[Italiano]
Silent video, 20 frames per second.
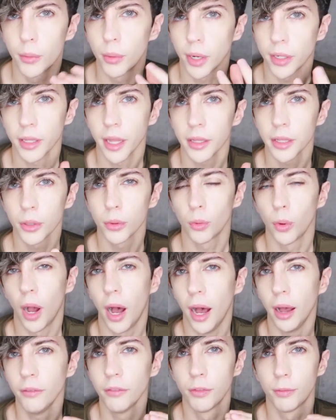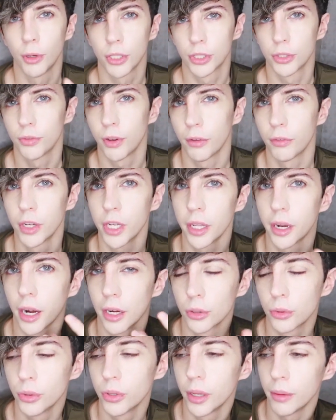e guardate qua vi posso far vedere
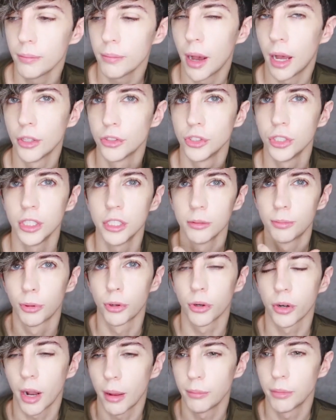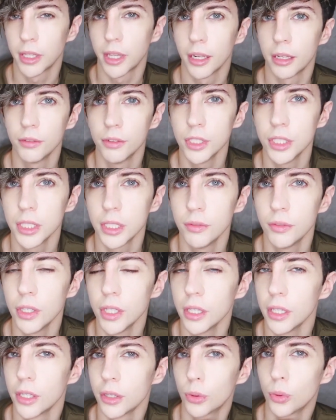alcune immagini di programmi
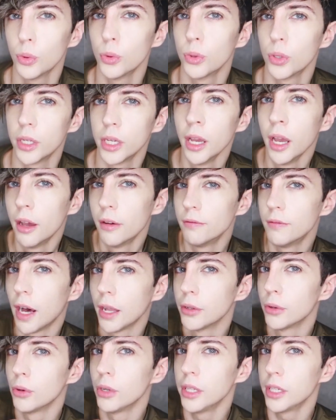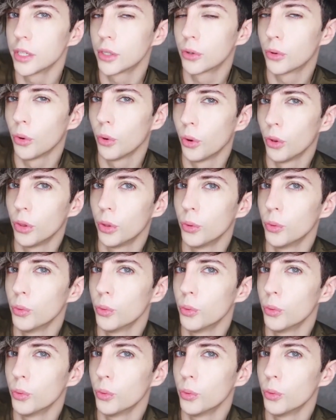televisivi in cui vanno lì con